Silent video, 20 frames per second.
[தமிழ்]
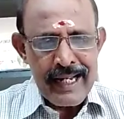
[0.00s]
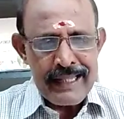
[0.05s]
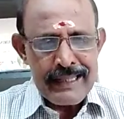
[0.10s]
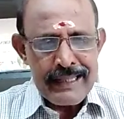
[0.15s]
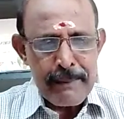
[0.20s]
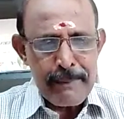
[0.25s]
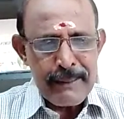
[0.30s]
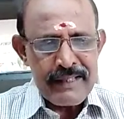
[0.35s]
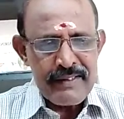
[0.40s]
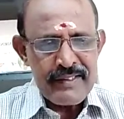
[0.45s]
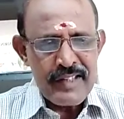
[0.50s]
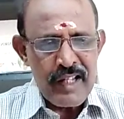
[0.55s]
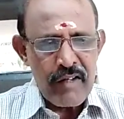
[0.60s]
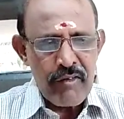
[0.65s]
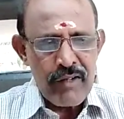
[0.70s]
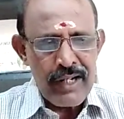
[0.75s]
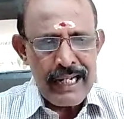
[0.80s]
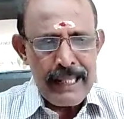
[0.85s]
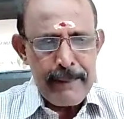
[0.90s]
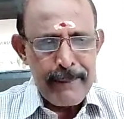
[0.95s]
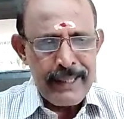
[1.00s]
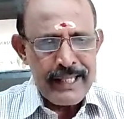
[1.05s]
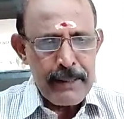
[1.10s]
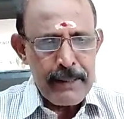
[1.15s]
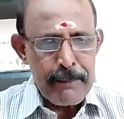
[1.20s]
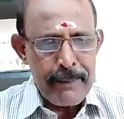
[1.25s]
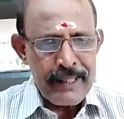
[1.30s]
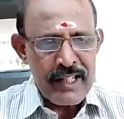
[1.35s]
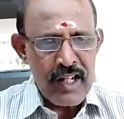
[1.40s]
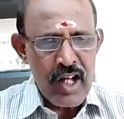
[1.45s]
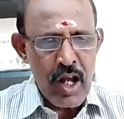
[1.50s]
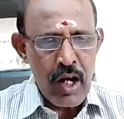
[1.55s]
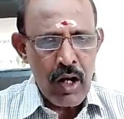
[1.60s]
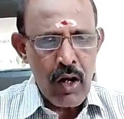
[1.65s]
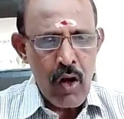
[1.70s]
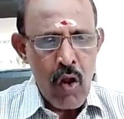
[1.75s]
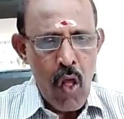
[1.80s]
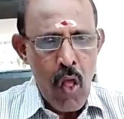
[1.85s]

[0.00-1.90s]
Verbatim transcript: இழந்த பதவி செல்வங்களை மீண்டும் பெற்றார்